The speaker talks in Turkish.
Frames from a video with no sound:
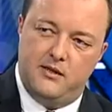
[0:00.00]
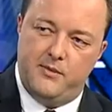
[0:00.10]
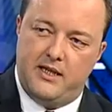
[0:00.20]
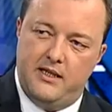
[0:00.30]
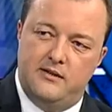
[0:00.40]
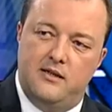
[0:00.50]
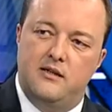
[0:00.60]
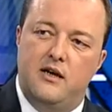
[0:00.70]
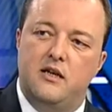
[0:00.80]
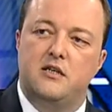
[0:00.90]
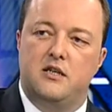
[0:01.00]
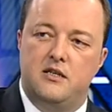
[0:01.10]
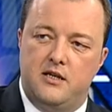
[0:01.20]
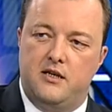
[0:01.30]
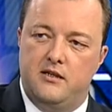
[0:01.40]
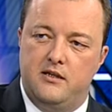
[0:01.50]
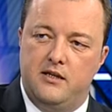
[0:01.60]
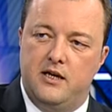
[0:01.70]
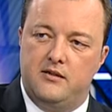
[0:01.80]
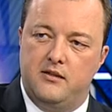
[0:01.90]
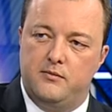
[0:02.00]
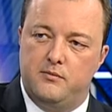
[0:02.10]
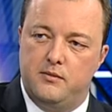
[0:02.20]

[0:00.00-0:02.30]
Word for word: da beklentiler daha da aşağı çekildi diye anladım.